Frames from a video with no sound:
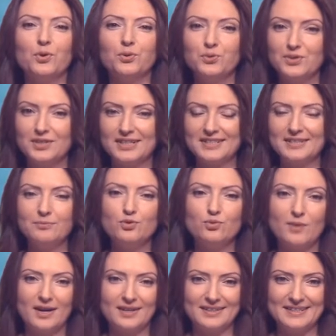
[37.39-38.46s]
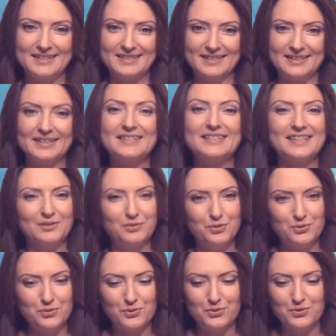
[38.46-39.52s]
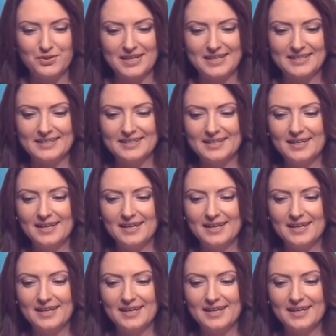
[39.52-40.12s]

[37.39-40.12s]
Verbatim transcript: 30 Kasım Cumartesi, Satürn günündeyiz.